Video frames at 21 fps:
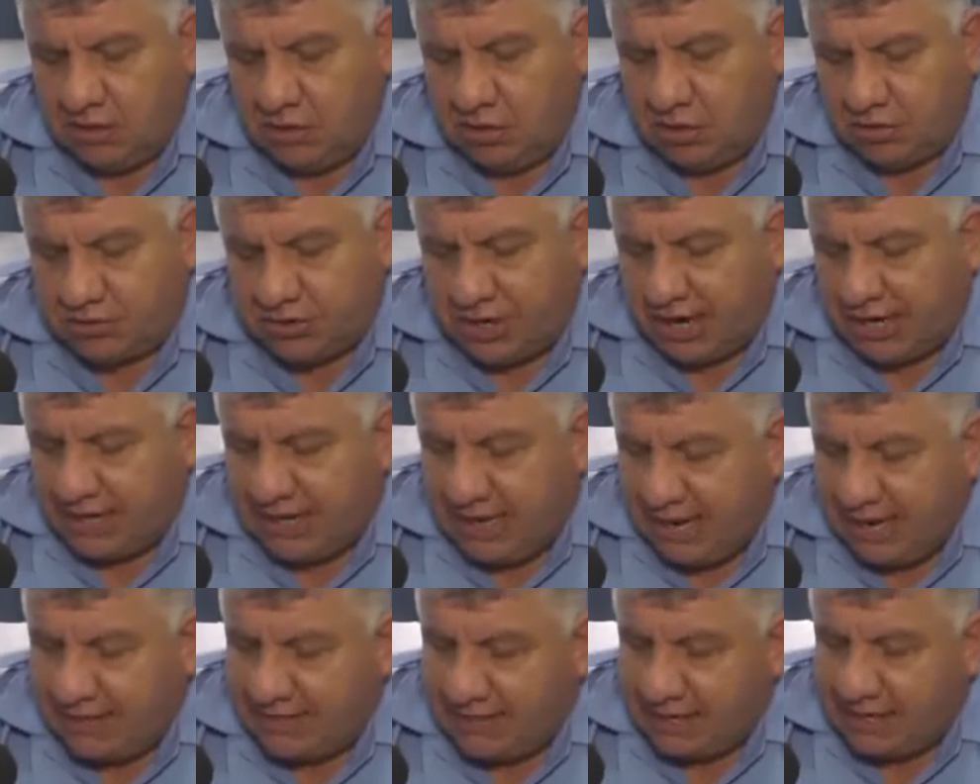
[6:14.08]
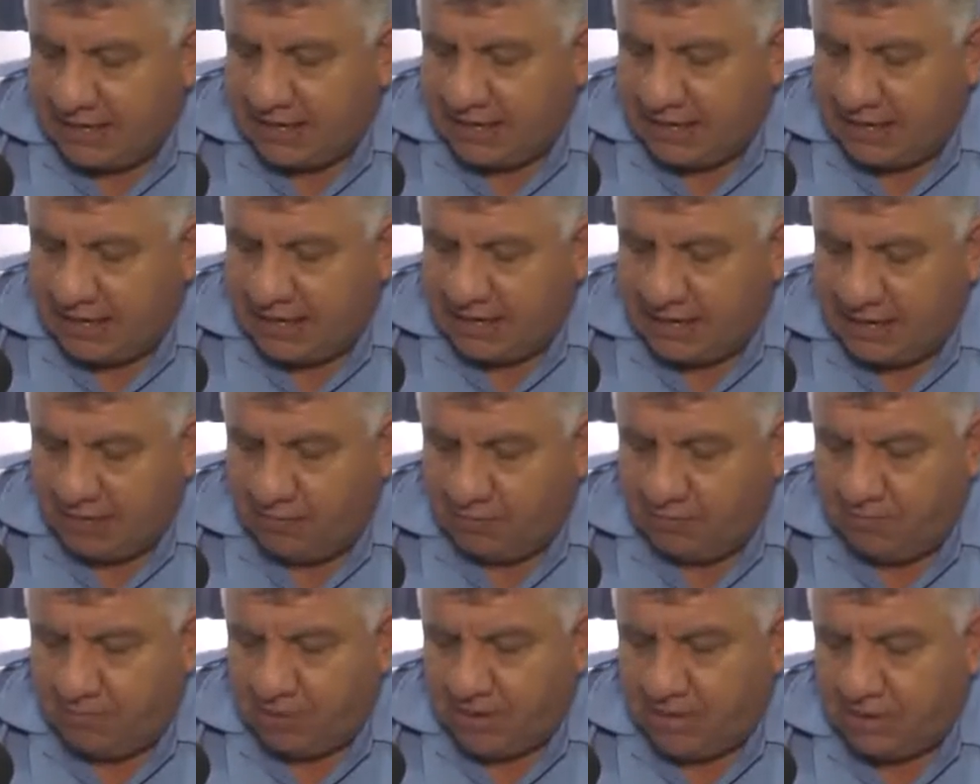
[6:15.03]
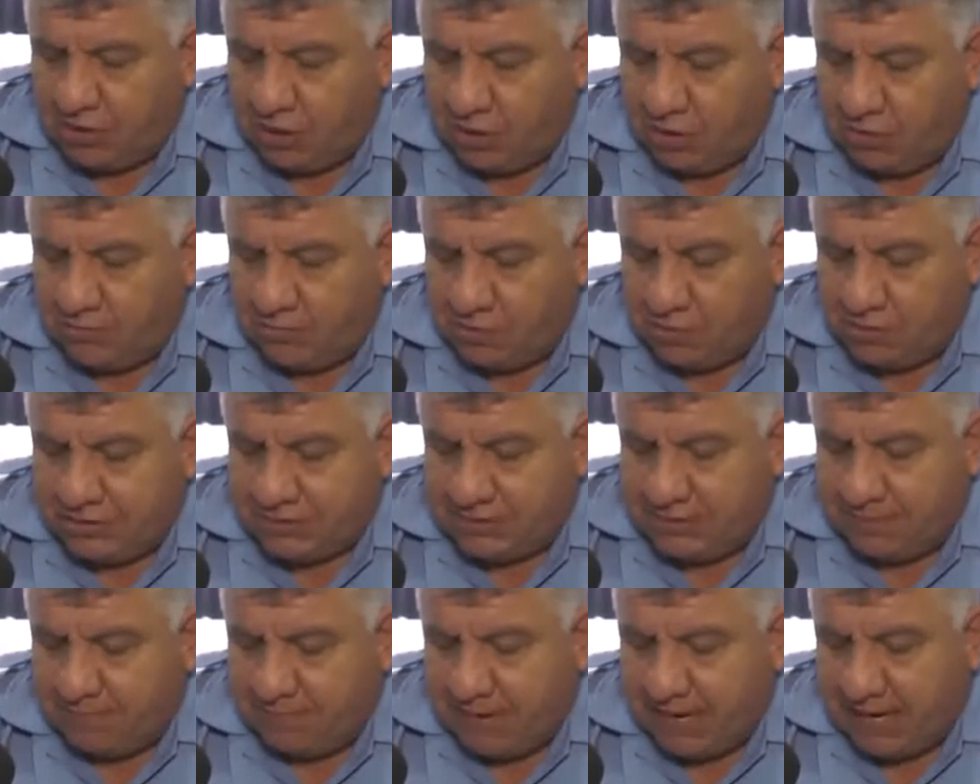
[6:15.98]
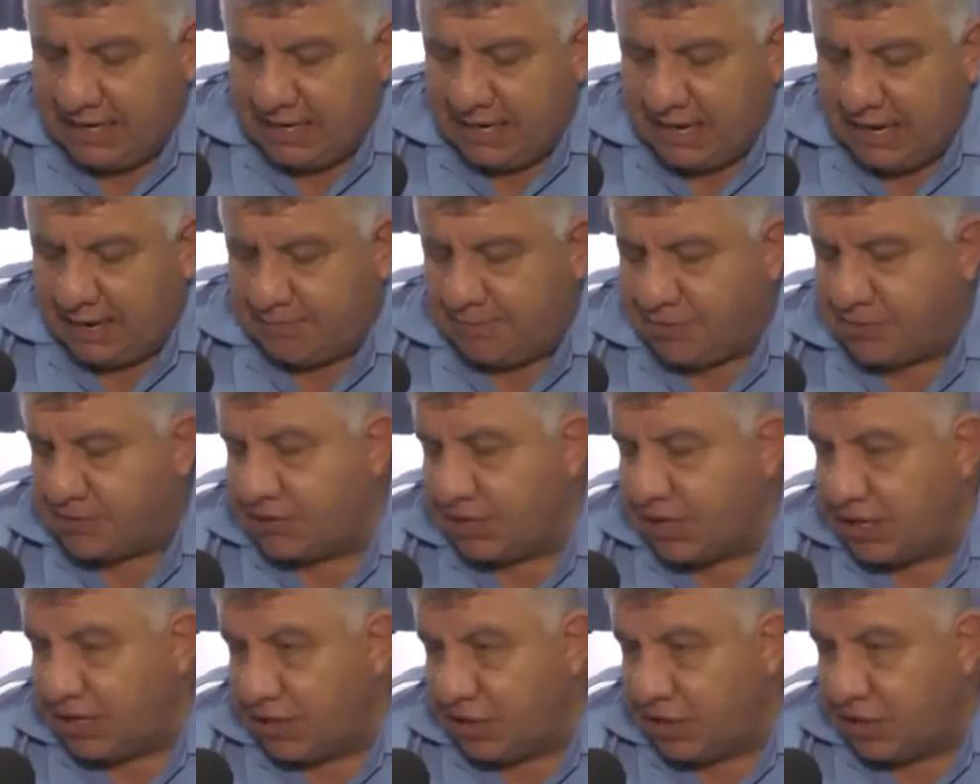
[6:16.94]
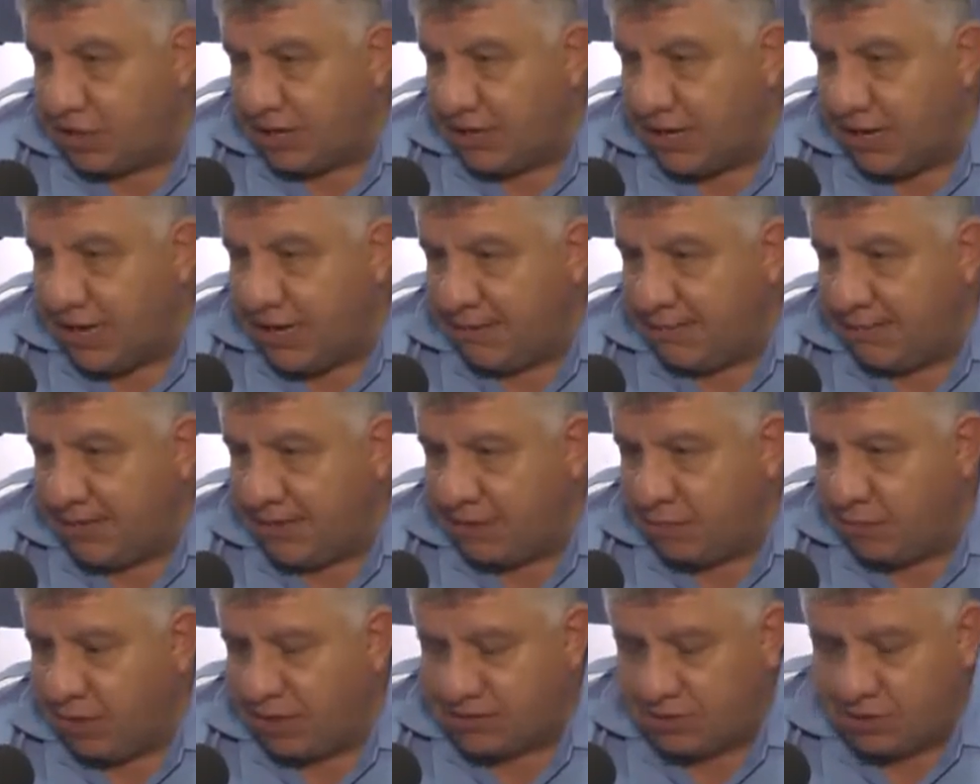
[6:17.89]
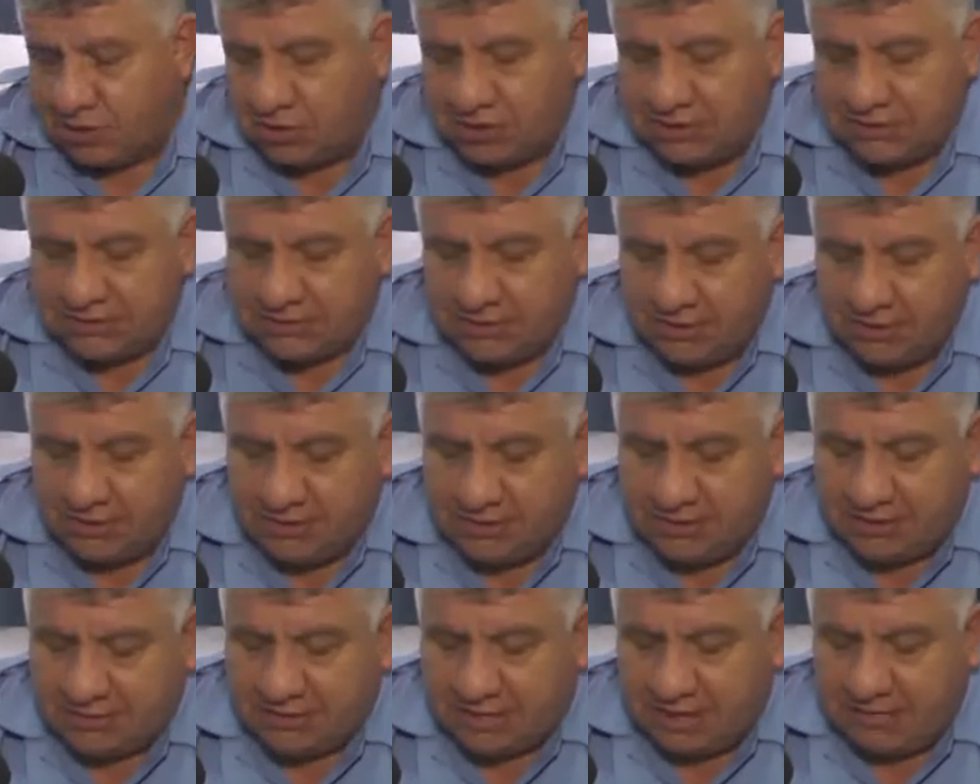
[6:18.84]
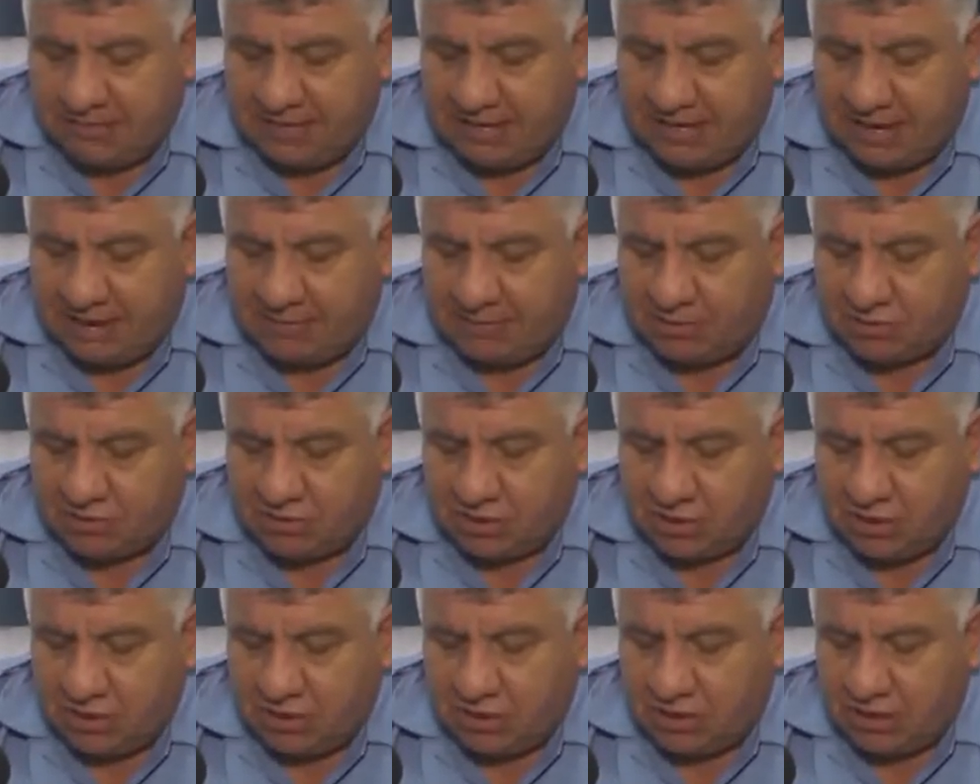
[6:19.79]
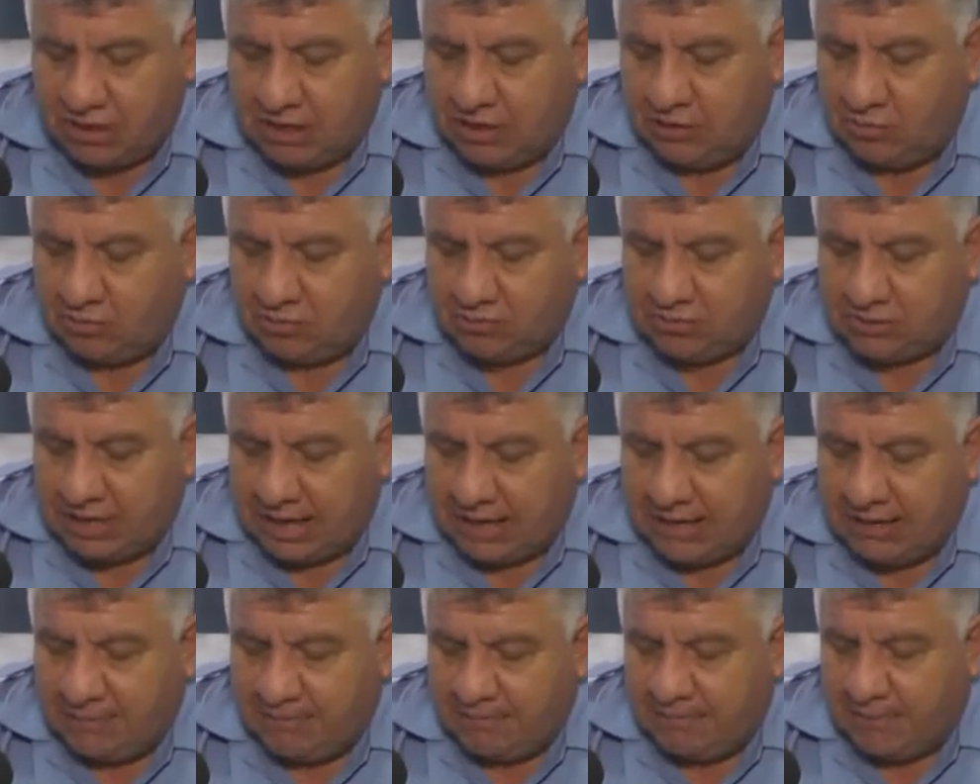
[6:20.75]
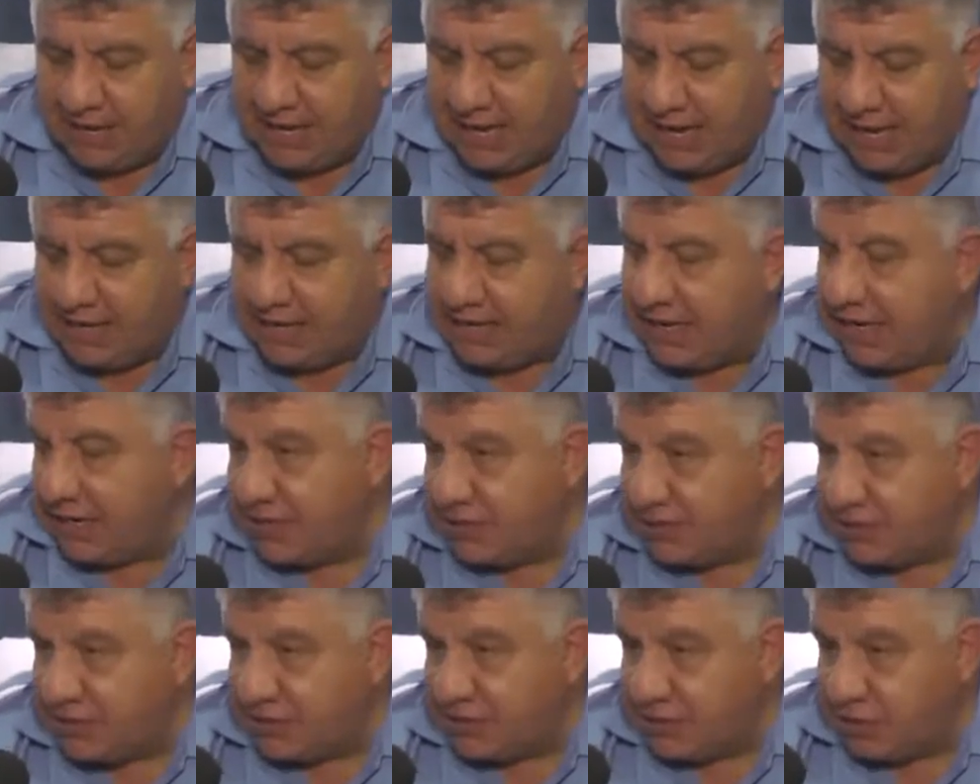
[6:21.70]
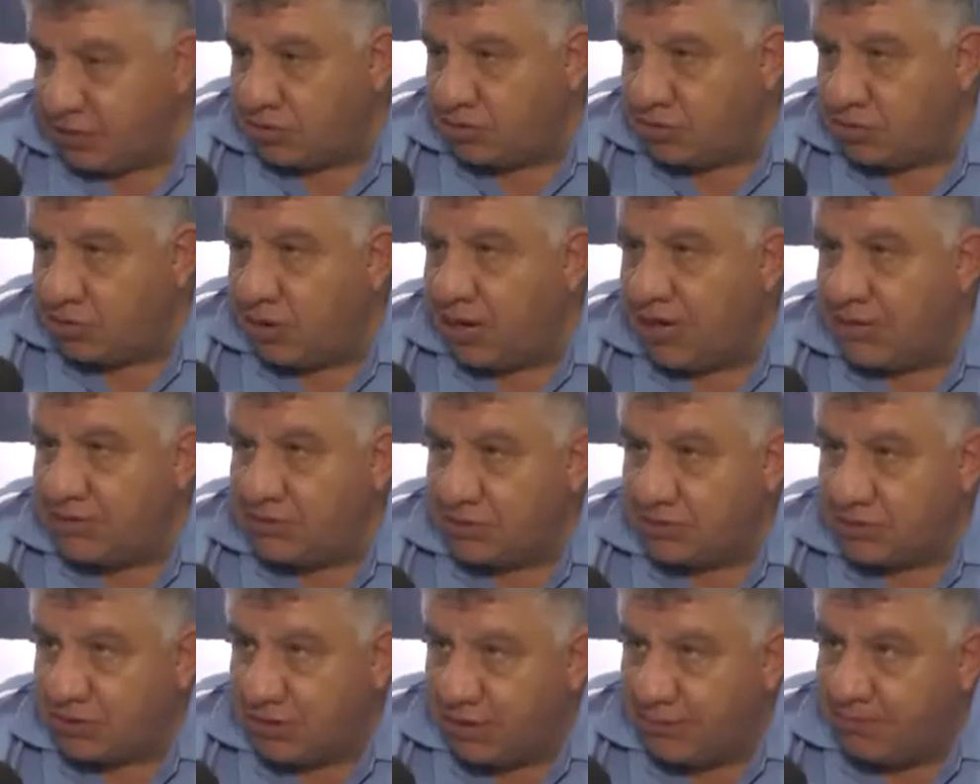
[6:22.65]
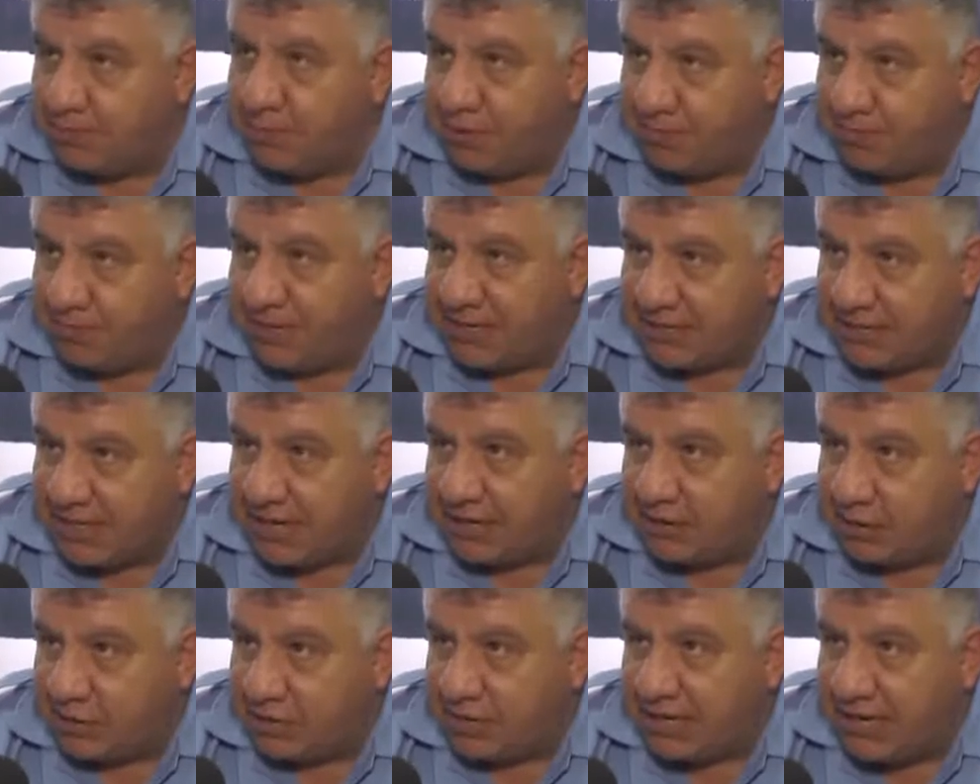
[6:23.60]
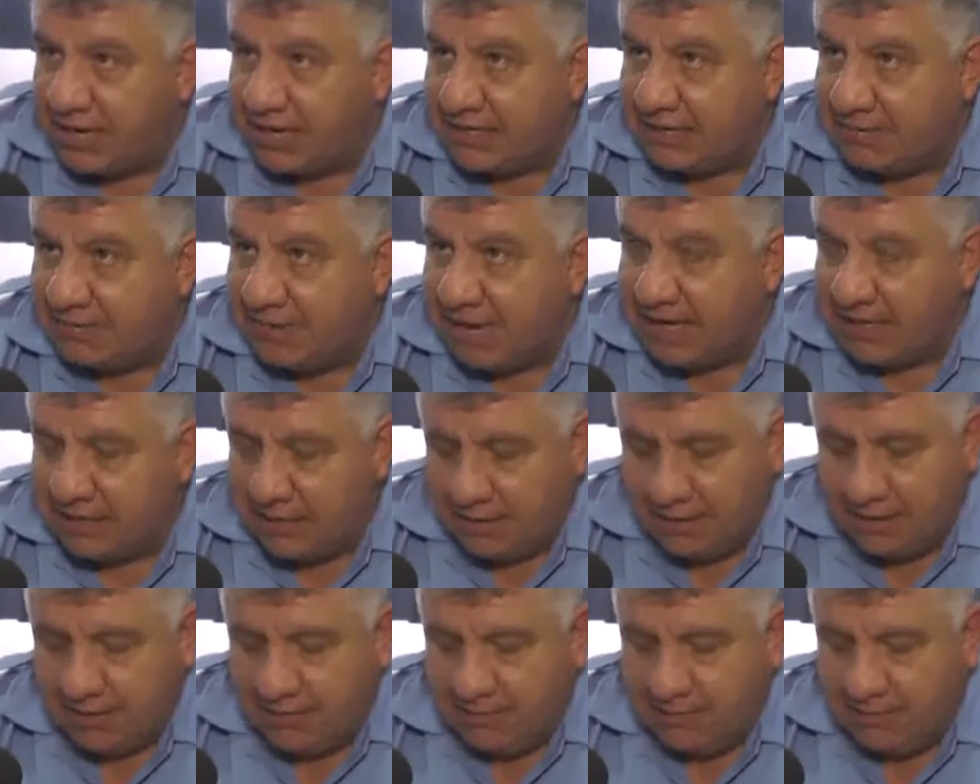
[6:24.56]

lo trasladan a un predio municipal, a posteriori las averiguaciones determinamos que un tal Pereira de 18 años es propietario del animal,